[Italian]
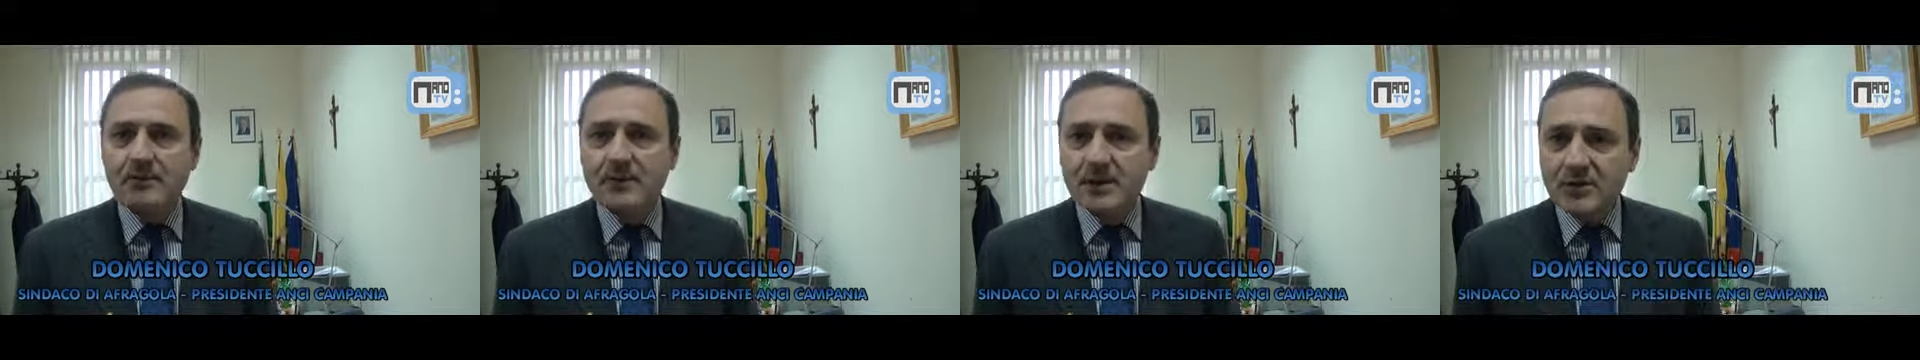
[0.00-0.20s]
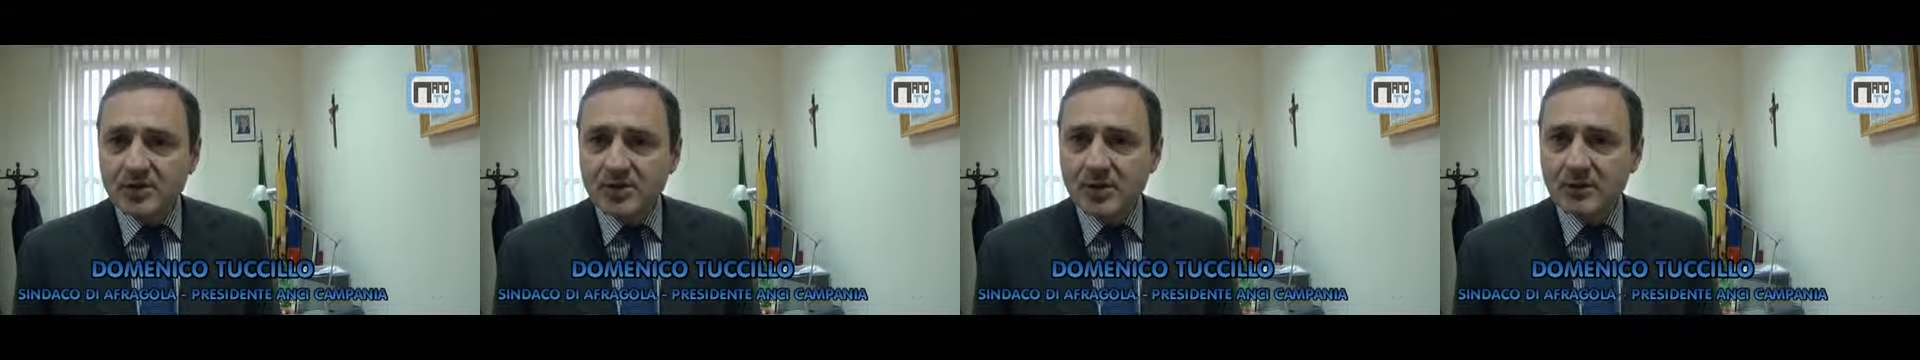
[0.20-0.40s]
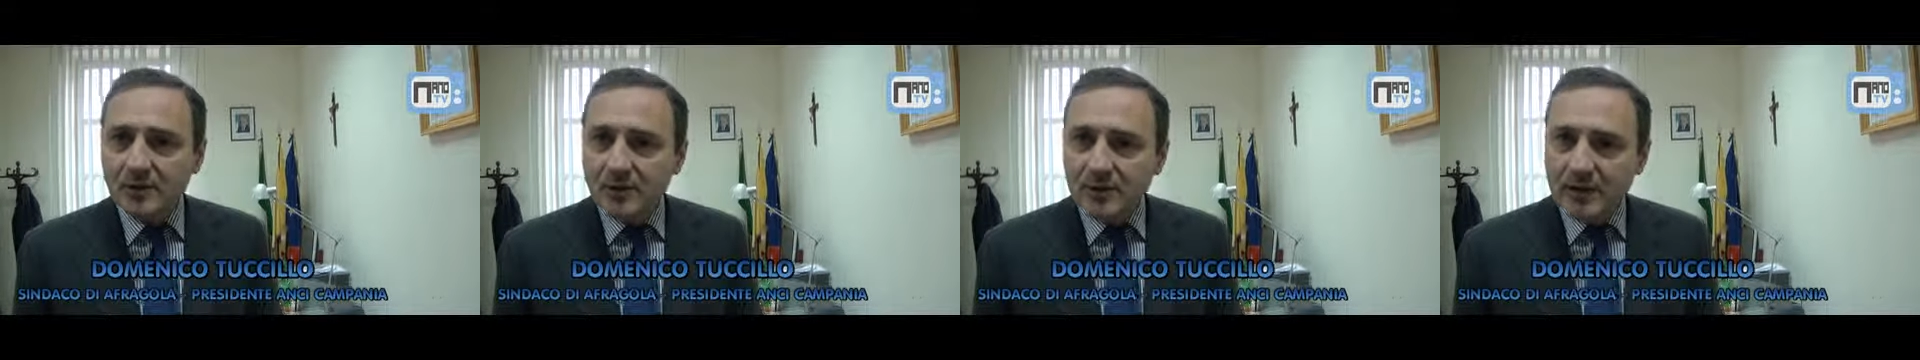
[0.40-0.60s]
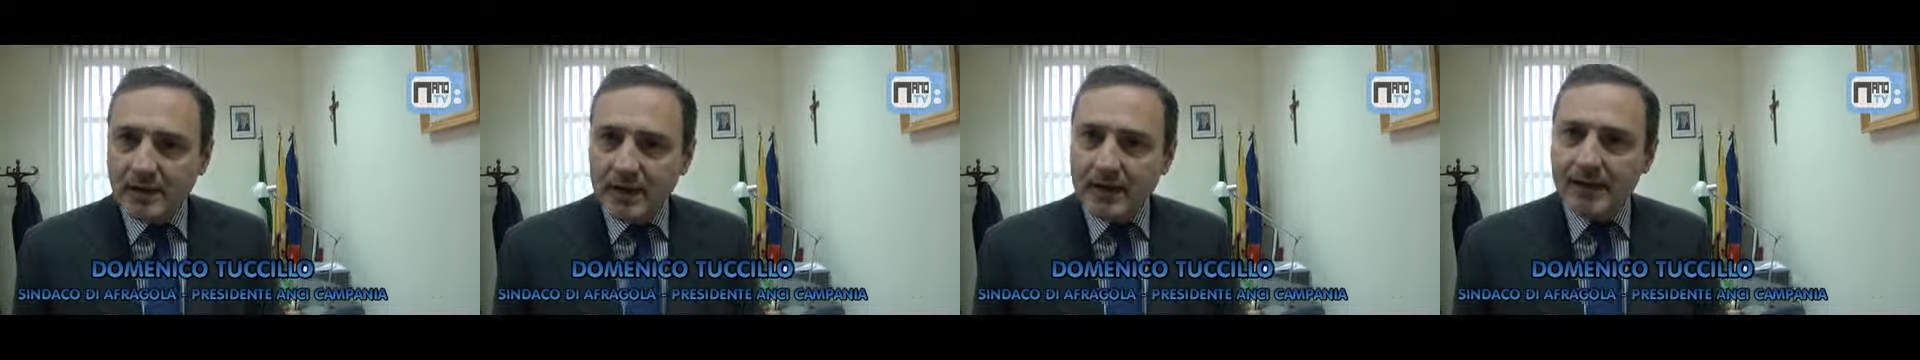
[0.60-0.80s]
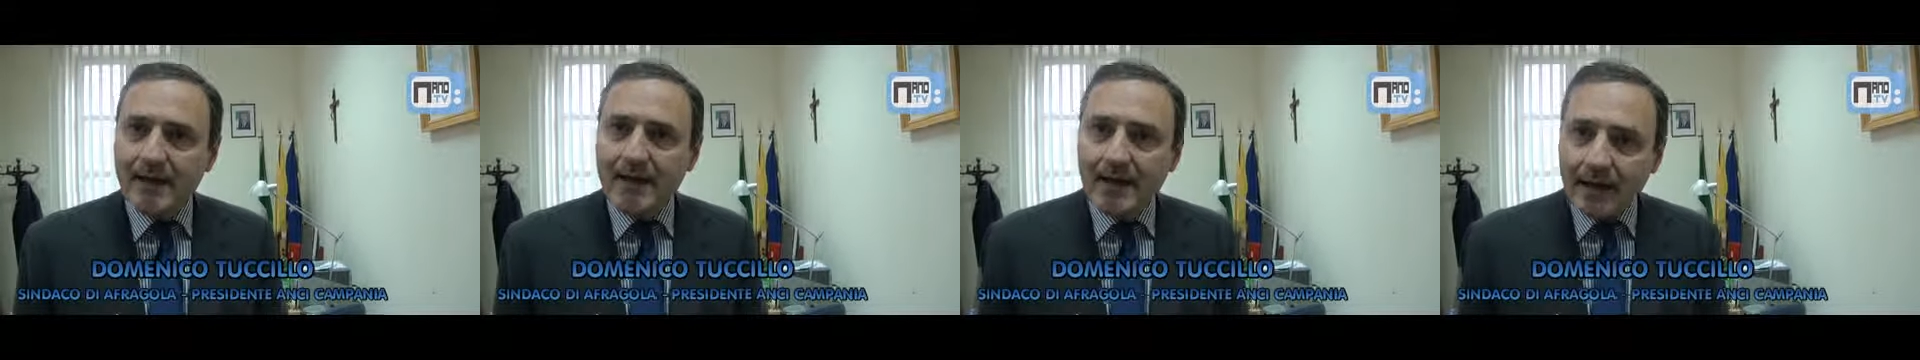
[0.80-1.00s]
principio
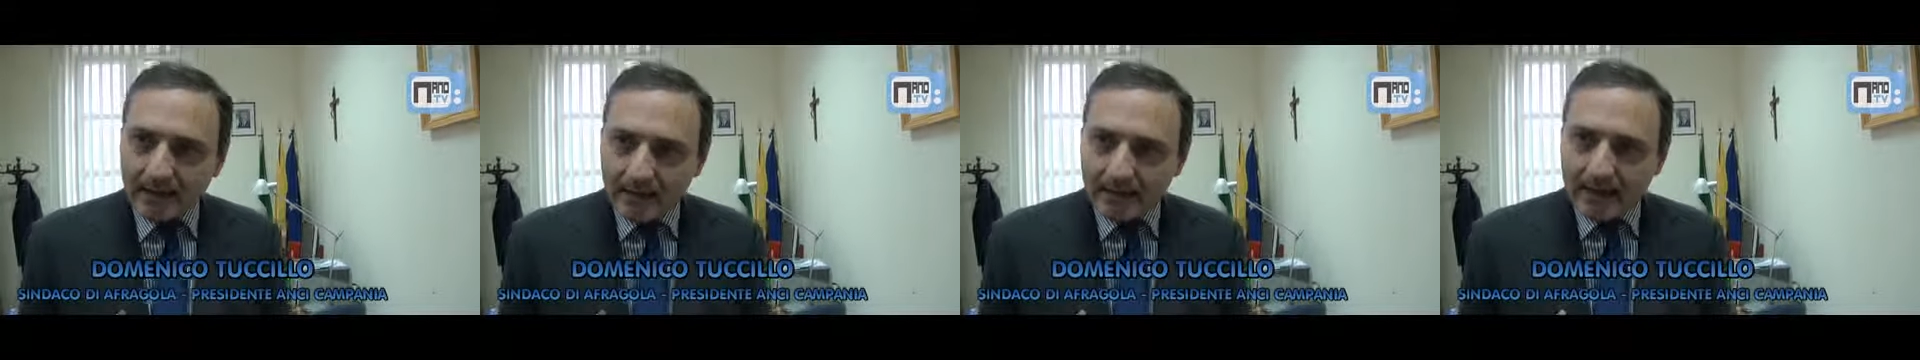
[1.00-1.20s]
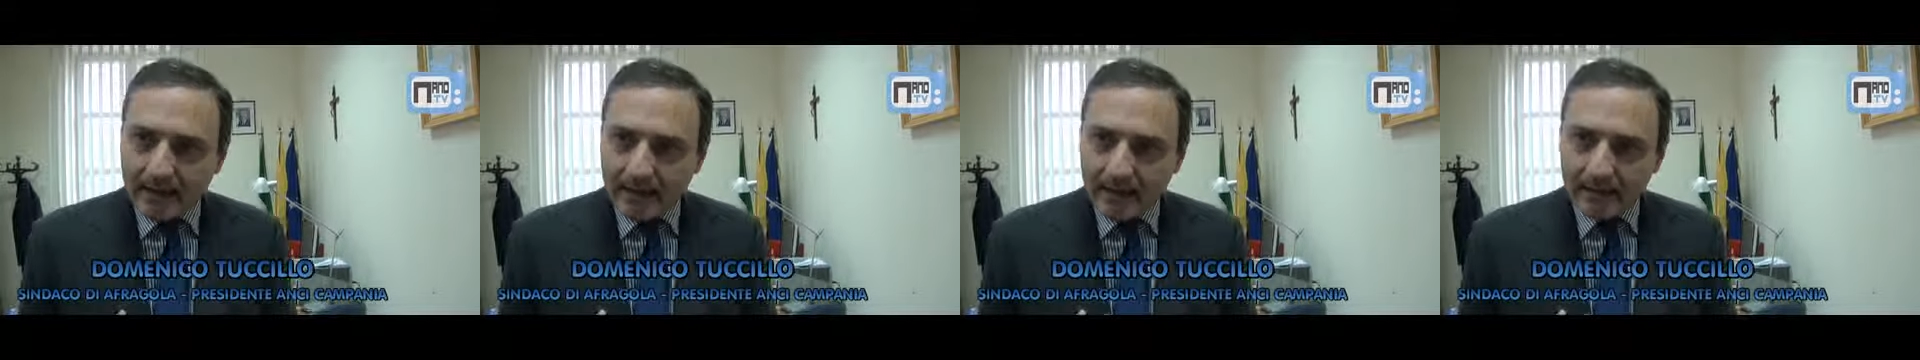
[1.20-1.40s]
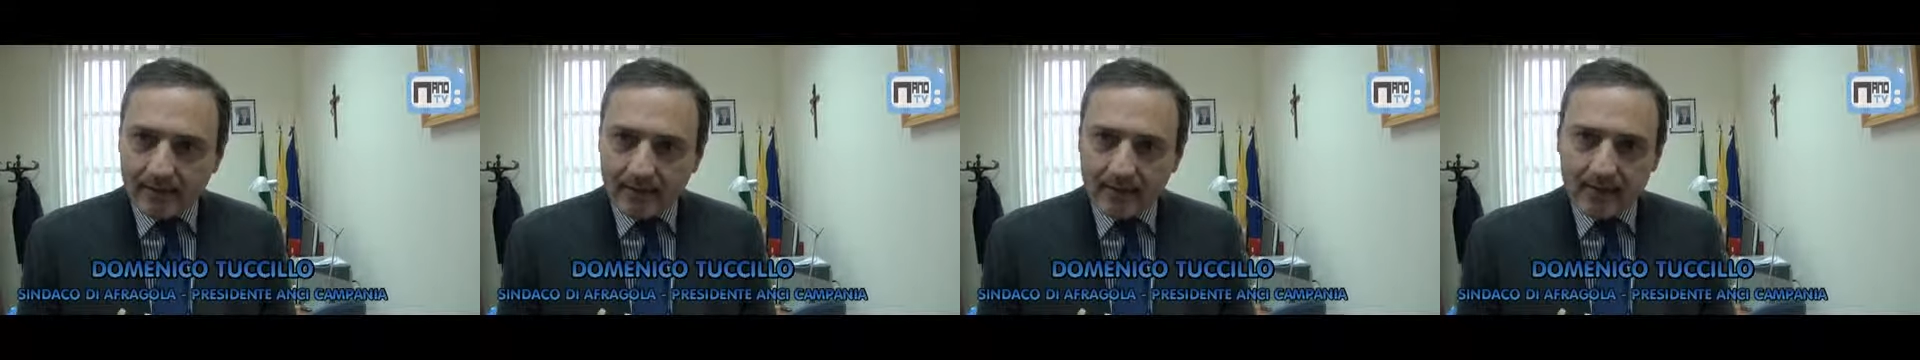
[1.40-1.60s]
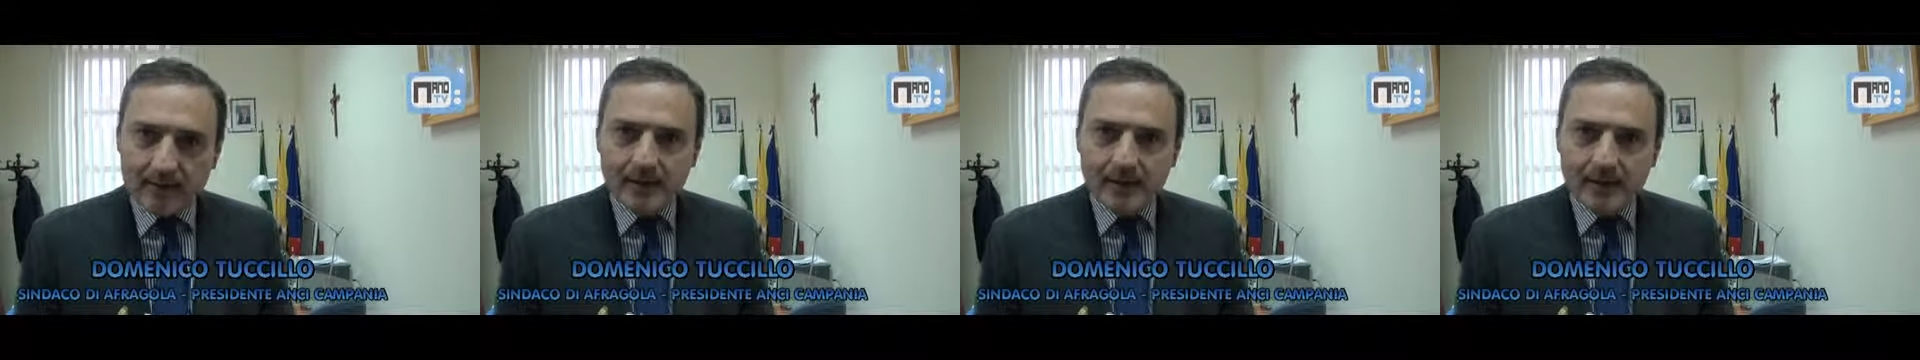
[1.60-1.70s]
della realtà.